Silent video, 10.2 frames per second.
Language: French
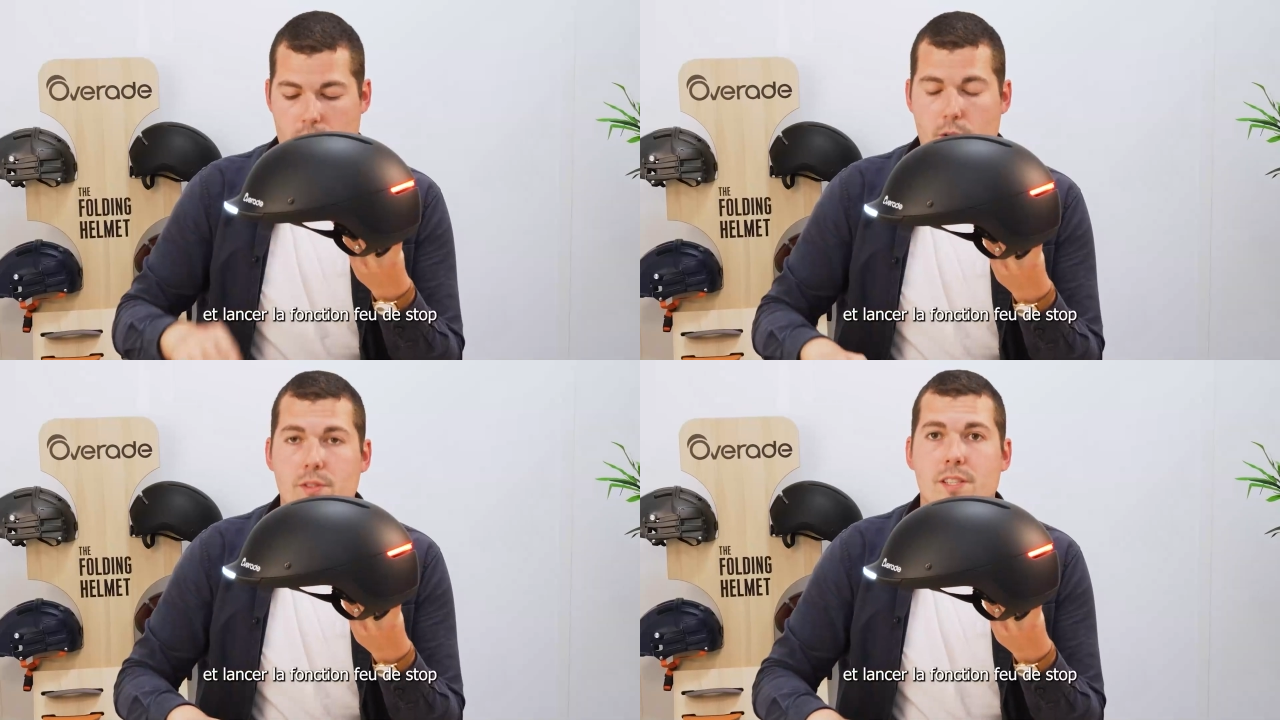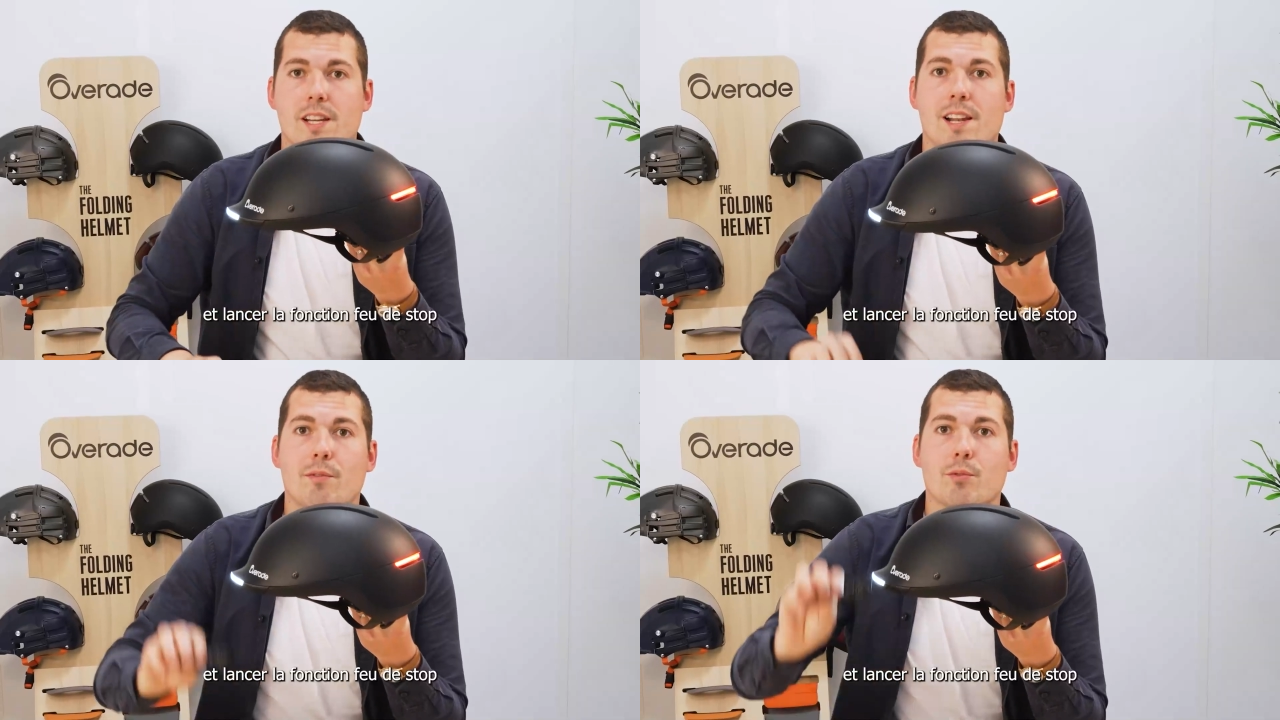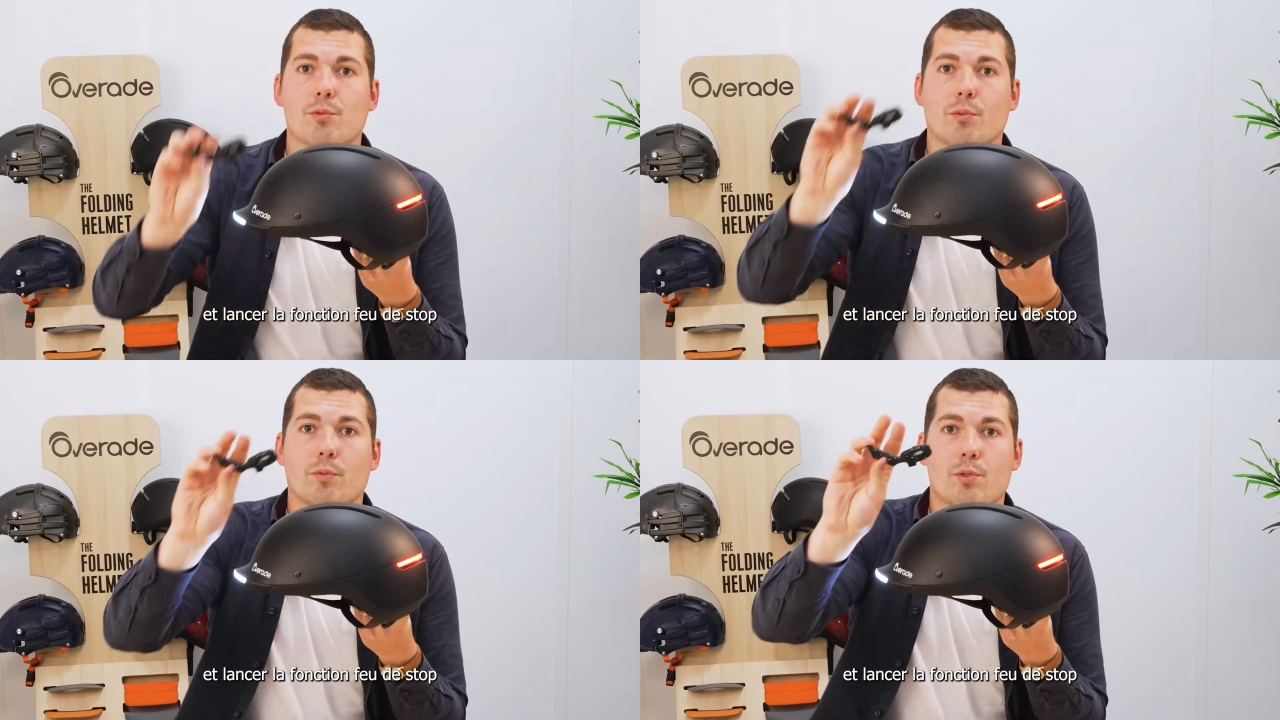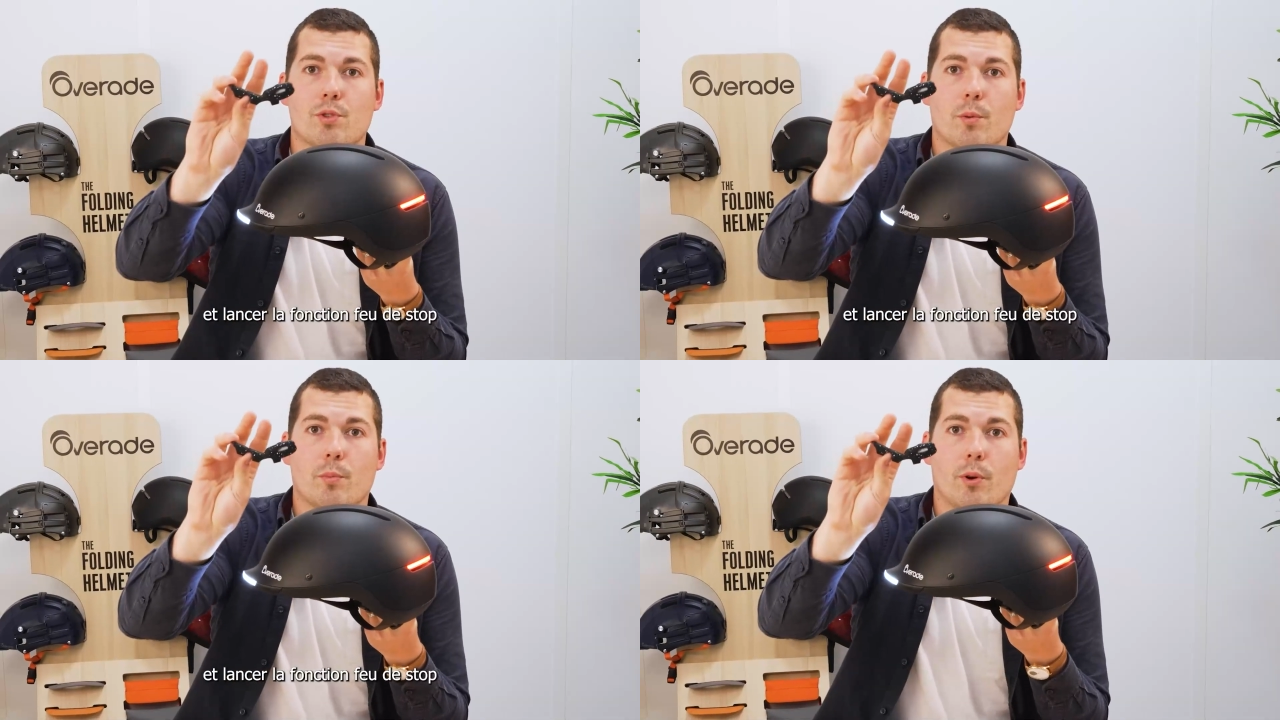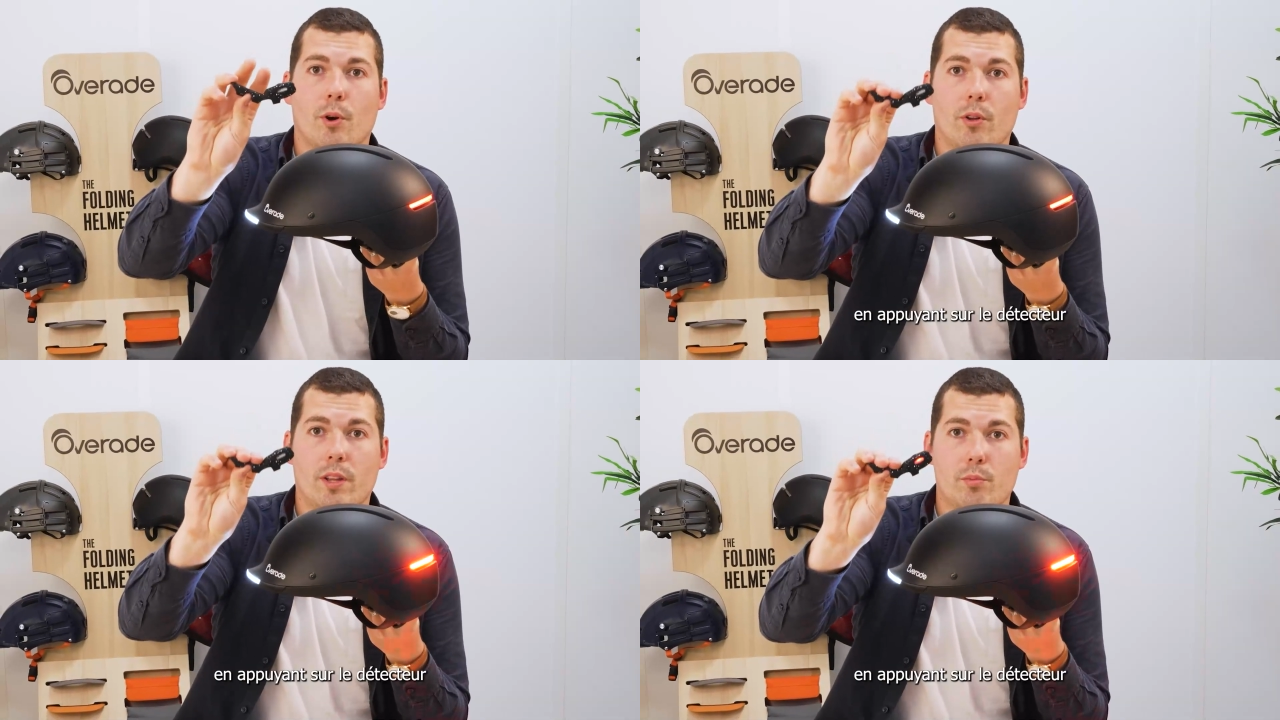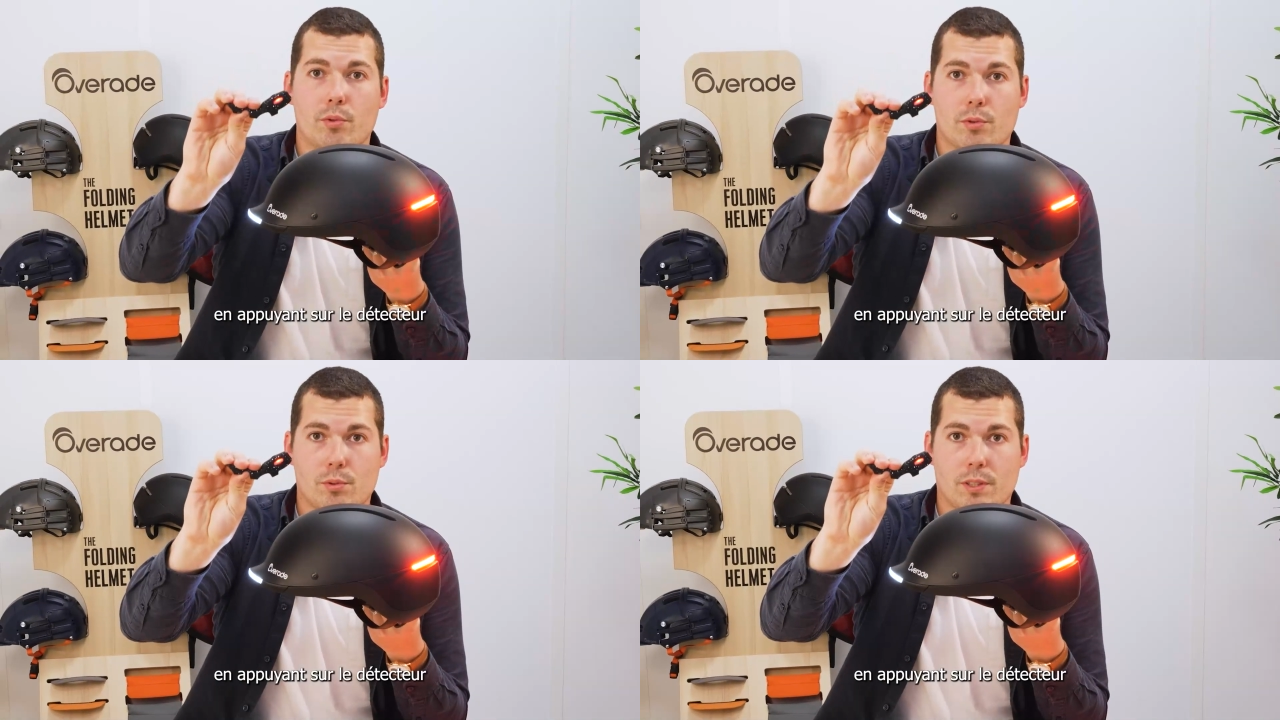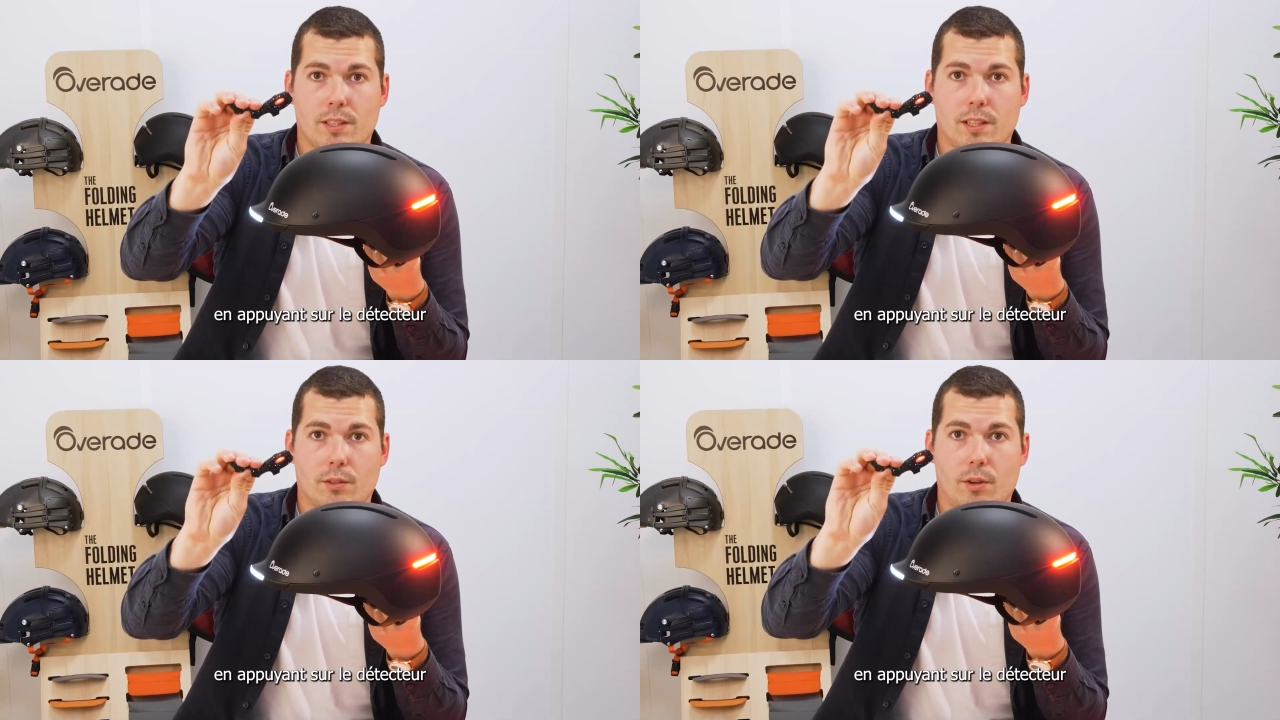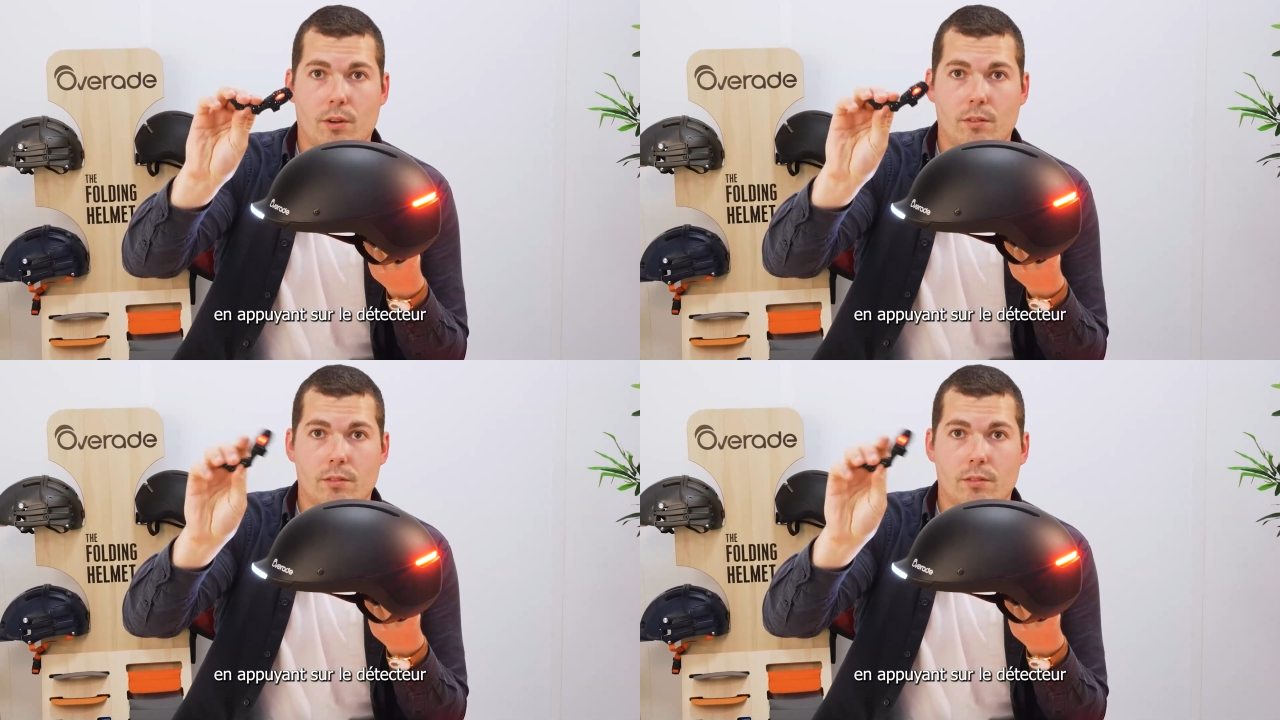et lancer la fonction feu stop en appuyant sur le détecteur